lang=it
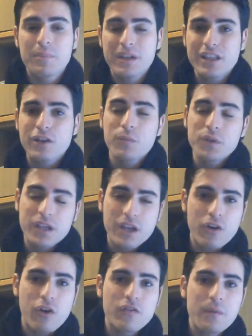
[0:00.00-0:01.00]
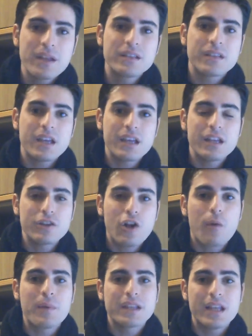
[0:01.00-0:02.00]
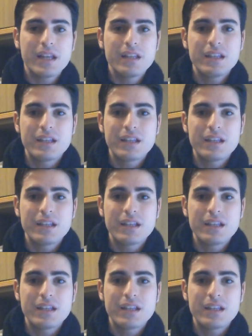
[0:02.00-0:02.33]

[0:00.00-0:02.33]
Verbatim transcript: perché comunicherò ovviamente il nome del,